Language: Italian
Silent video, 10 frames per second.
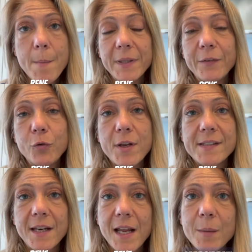ma devono
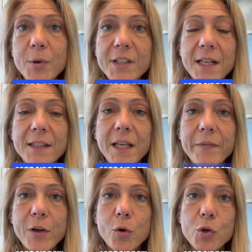essere carboidrati
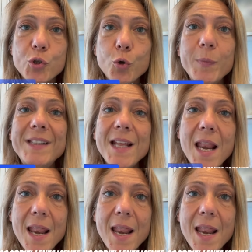che vengono assorbiti